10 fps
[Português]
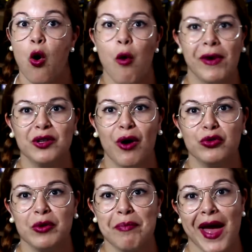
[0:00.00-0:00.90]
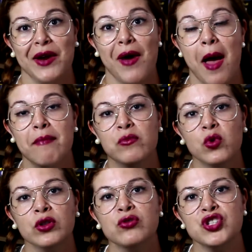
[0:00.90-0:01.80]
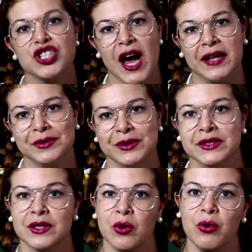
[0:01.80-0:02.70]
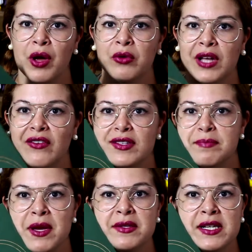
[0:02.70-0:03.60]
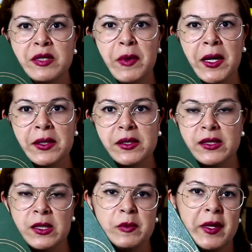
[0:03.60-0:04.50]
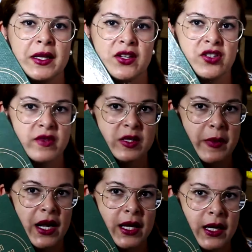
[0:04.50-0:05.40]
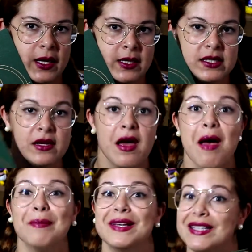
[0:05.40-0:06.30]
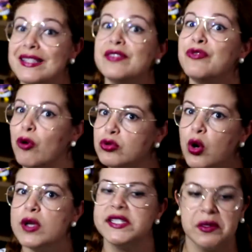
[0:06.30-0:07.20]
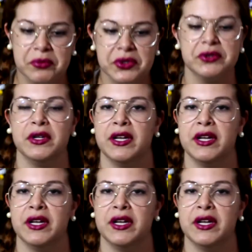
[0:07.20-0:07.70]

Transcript: O Manual do Império é muito chato, então eu tava meio sem, sem expectativas para ler esse, mas esse voltou a ser muito